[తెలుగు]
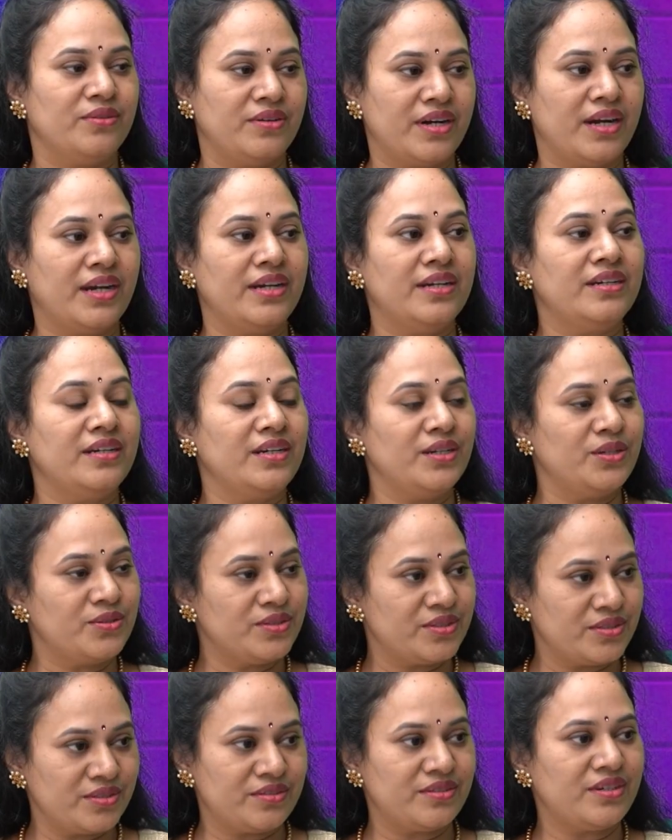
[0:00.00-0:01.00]
ఒక ఐడెంటిటీ
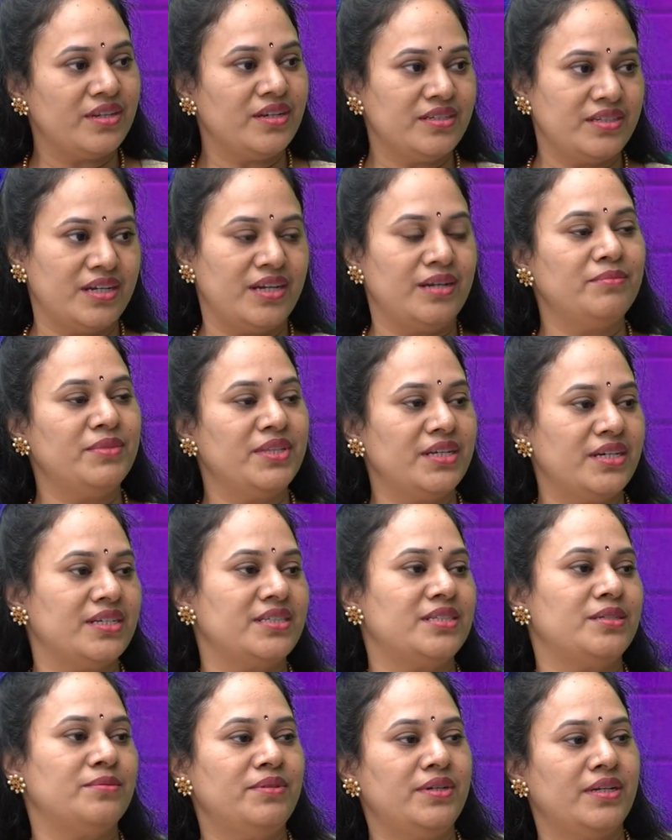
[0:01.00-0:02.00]
కోసం కూడా చాలా మంది
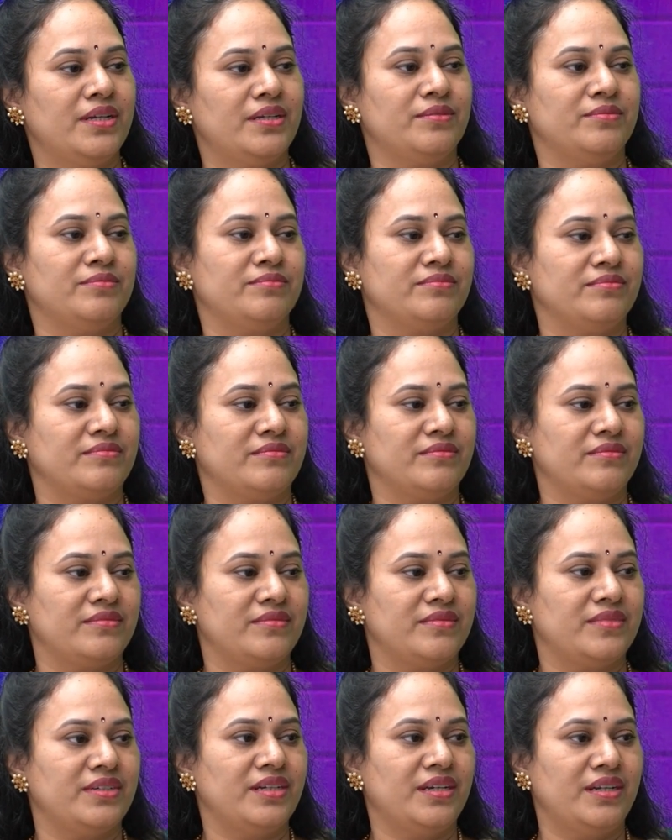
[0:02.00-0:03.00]
కష్టపడ్డారు
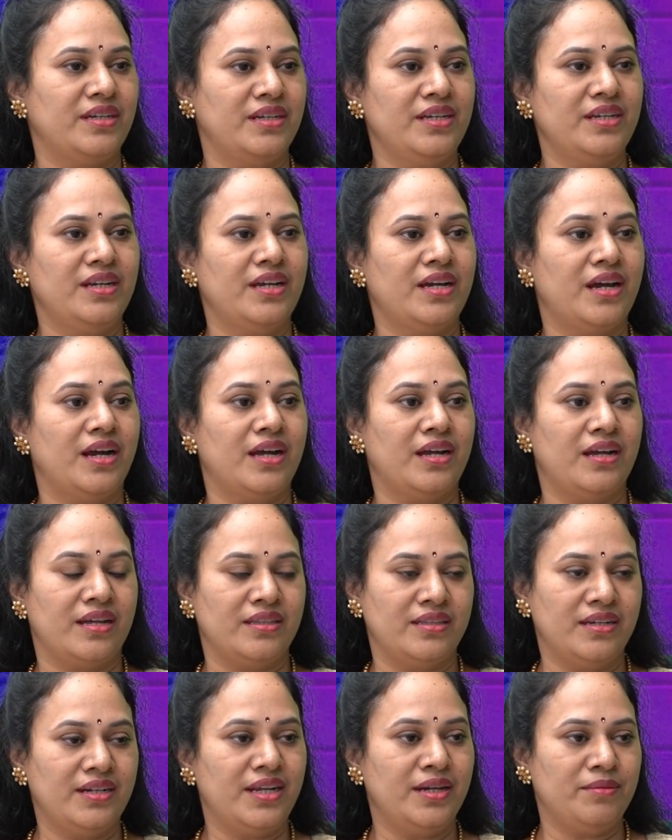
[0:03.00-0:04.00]
అవును కానీ
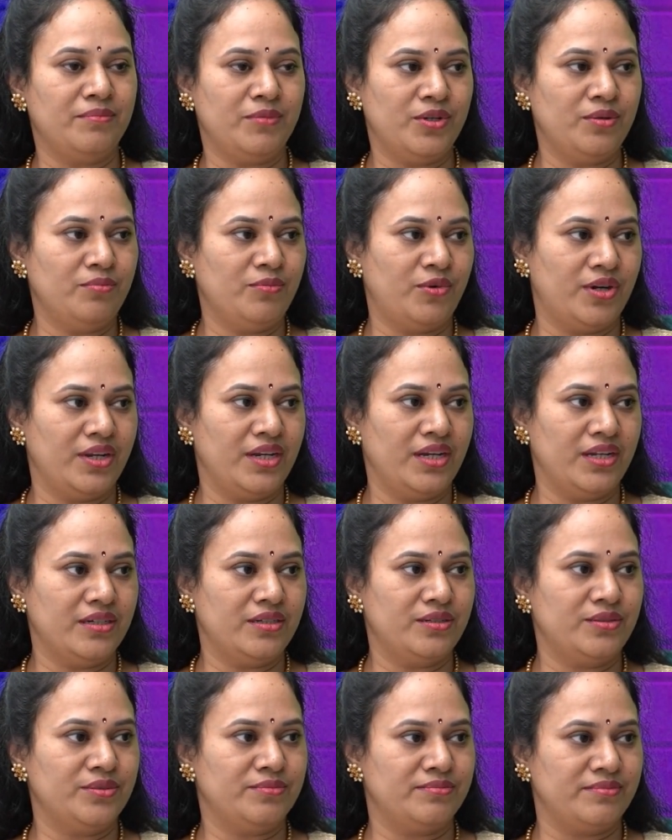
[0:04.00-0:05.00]
అదే టైంలో
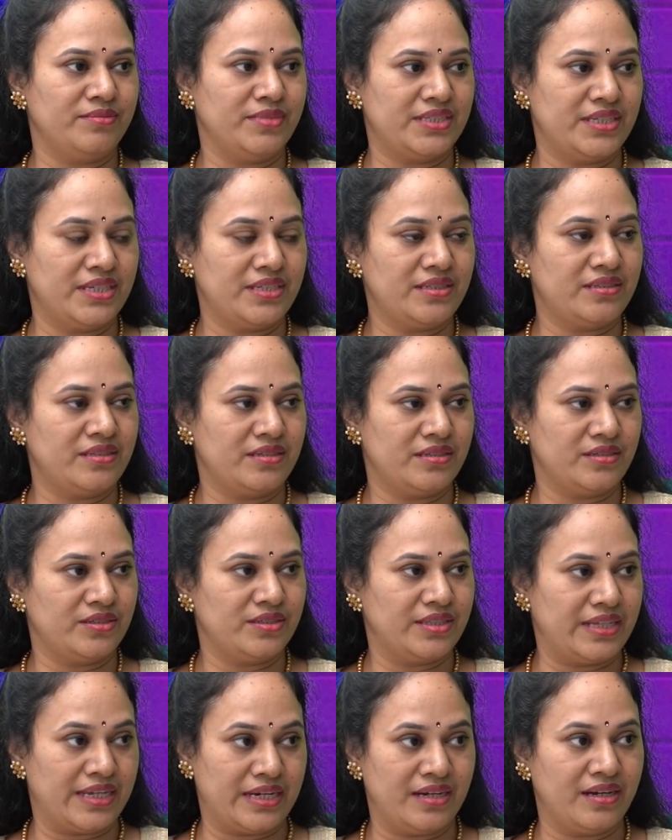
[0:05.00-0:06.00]
మోడలింగ్ మిస్సెస్
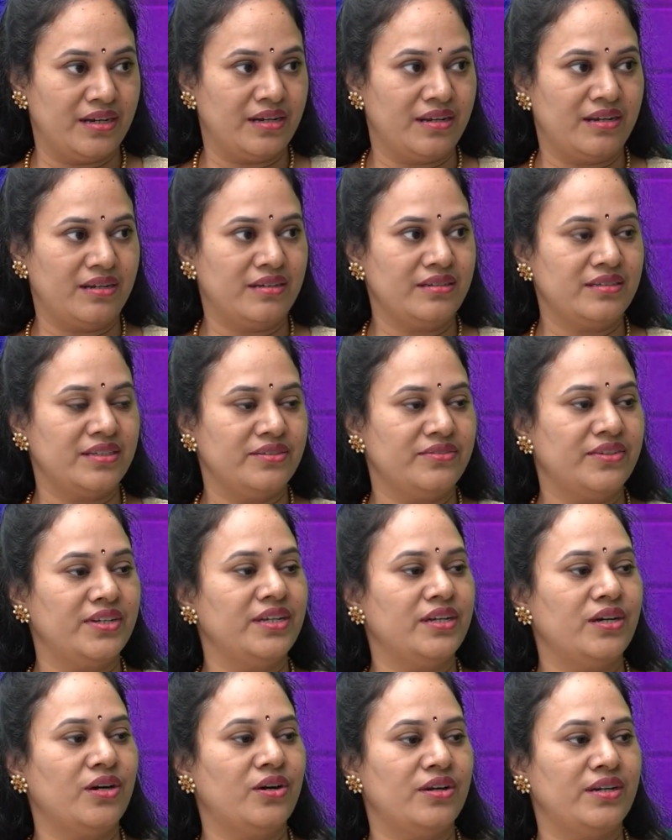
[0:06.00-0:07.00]
తెలంగాణ
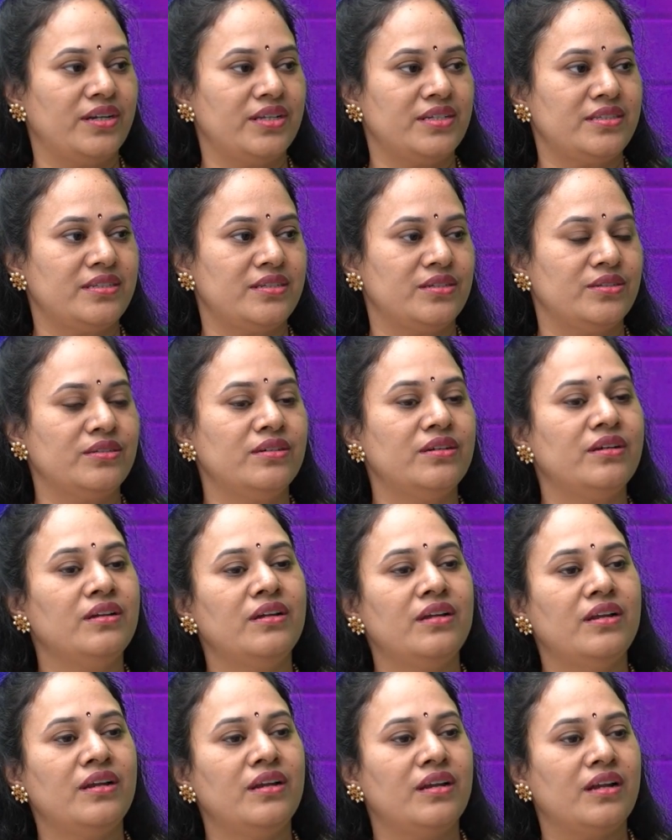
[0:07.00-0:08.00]
ఇవన్నీ కాంటెస్ట్లు
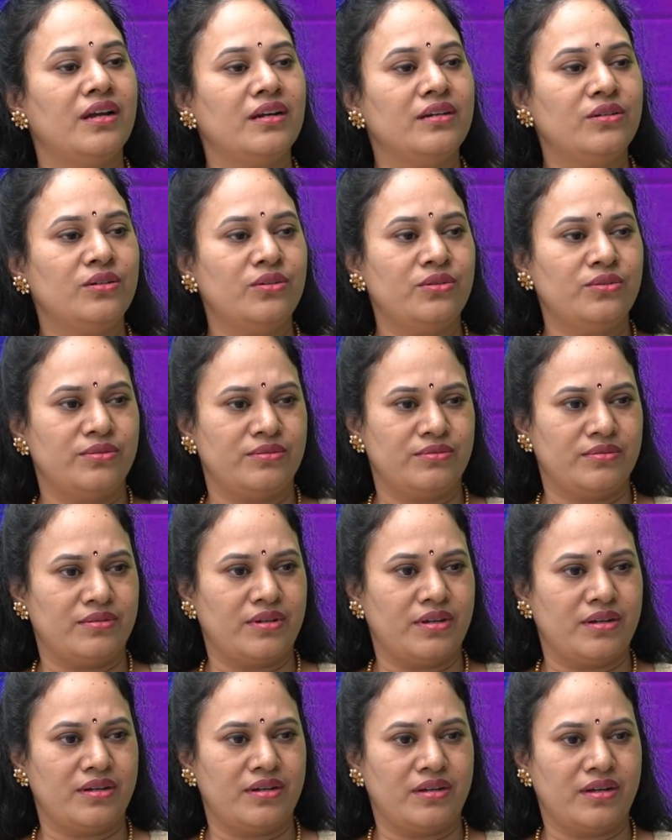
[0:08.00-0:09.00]
నాకు
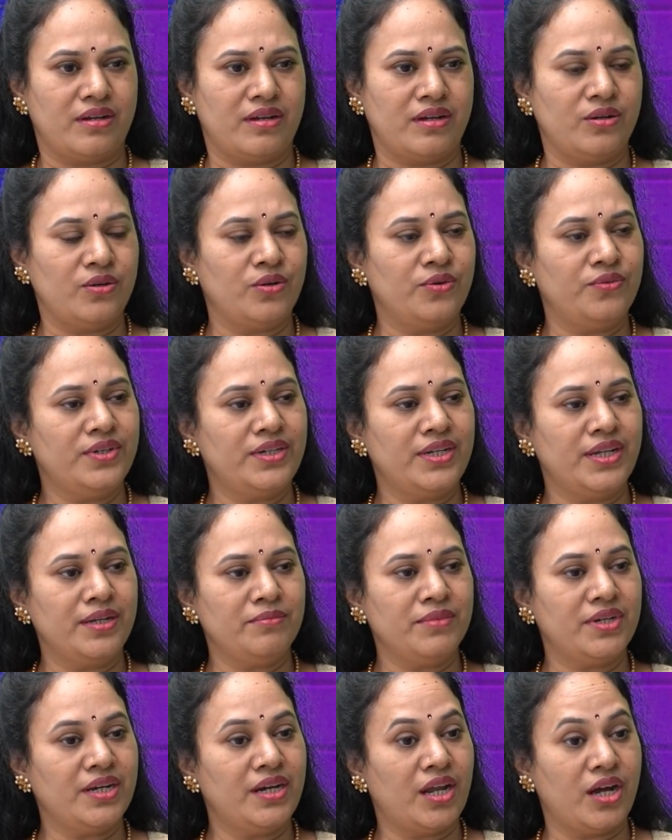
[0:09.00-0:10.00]
ఆ కోవిడ్ టైం
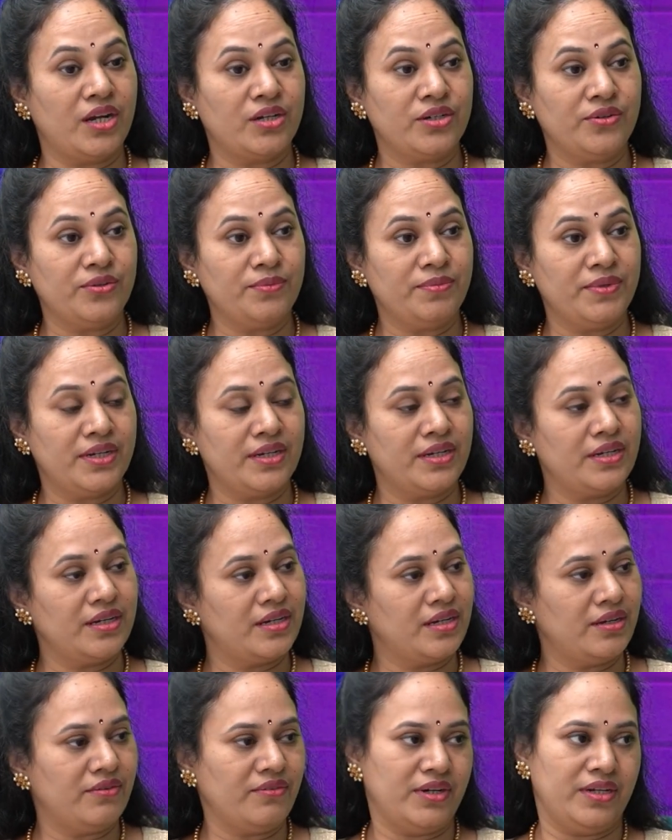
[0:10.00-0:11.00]
కన్నా లాక్డౌన్ పీరియడ్
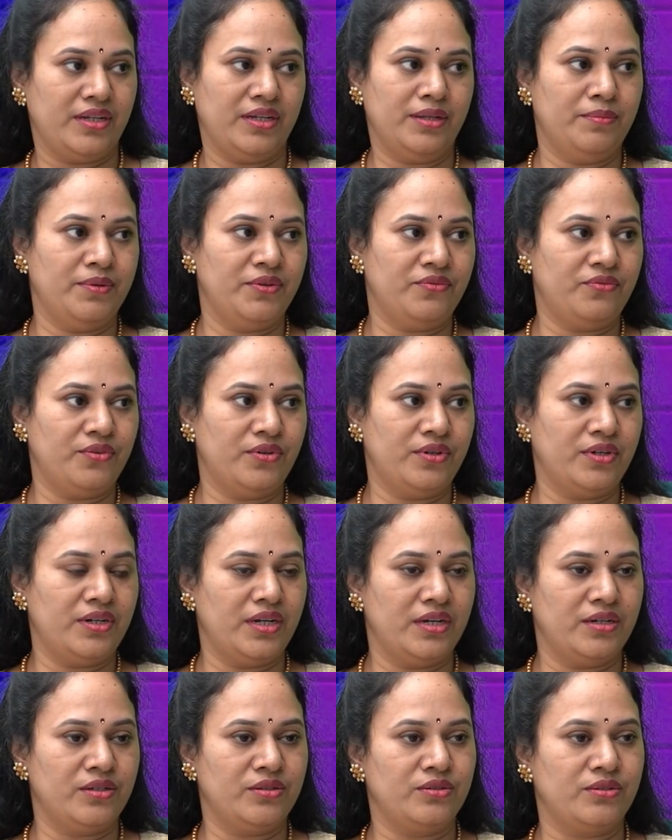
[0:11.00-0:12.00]
కన్నా వన్ ఇయర్ బిఫోర్
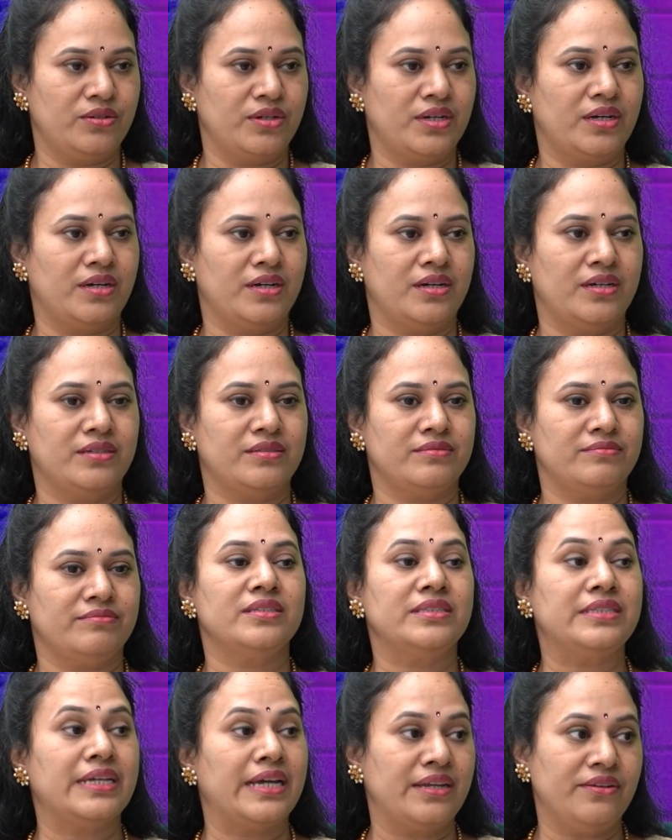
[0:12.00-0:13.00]
నేను ఒక
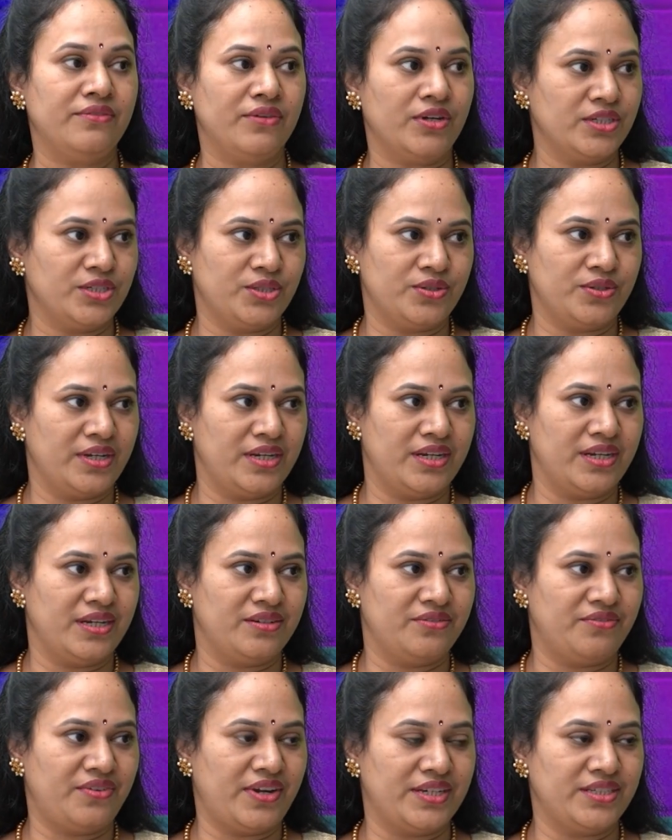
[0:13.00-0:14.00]
శారీ వాక్ షోకి
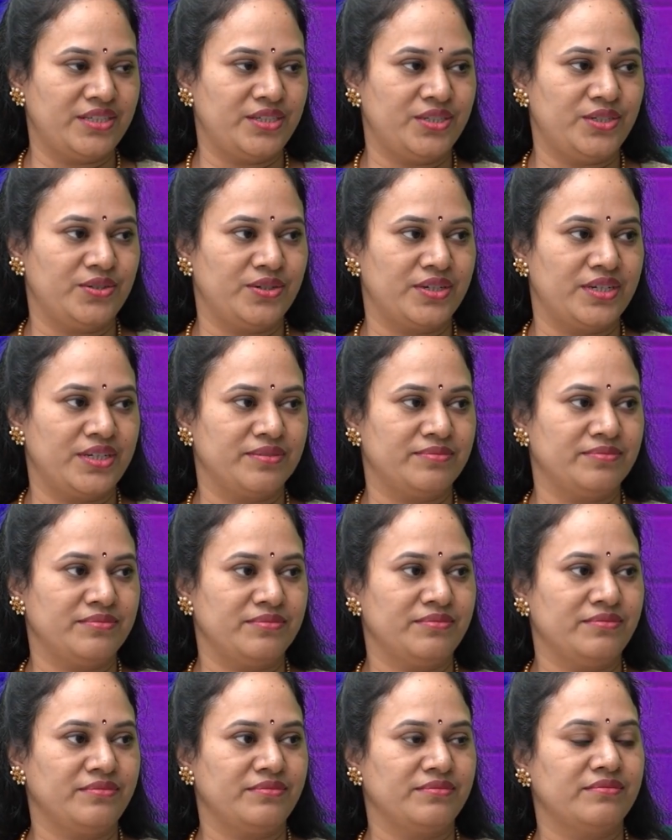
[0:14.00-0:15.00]
వెళ్ళాను ఫ్యాషన్ షోకి
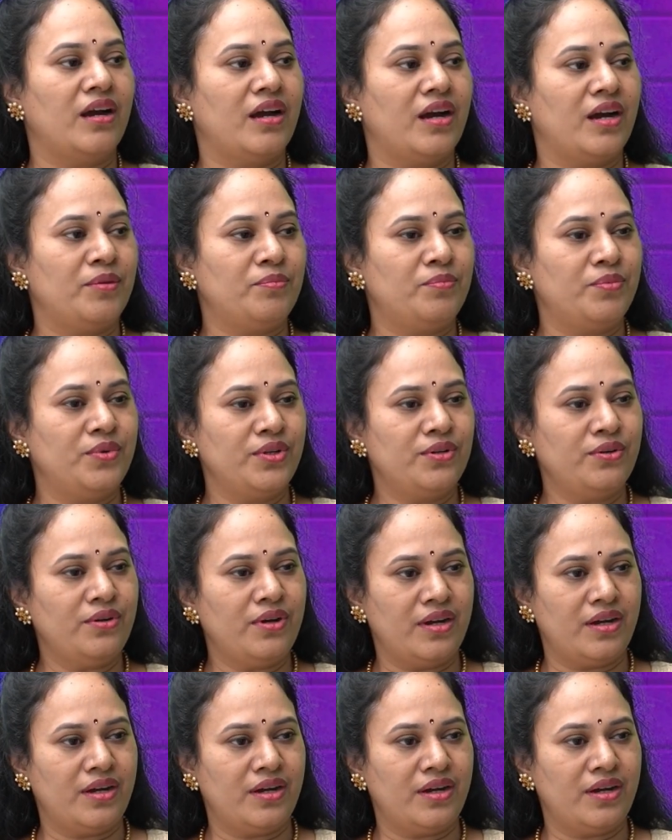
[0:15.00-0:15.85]
ఓకే అప్పుడు